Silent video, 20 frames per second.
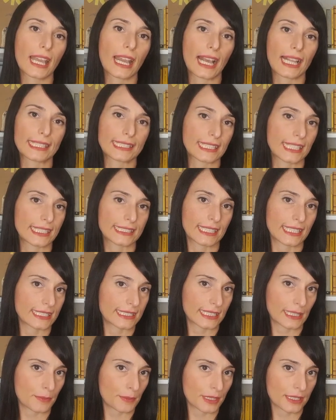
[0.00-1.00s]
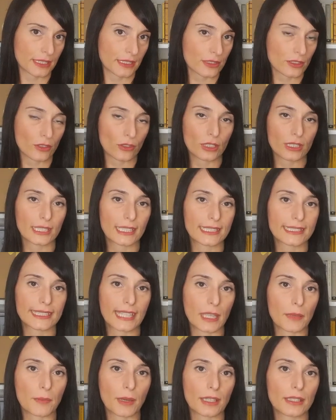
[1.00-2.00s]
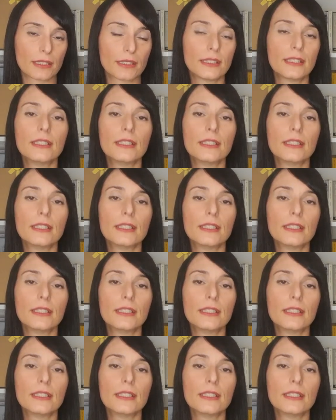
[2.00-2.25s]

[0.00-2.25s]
al di là dell'interpretazione del tema.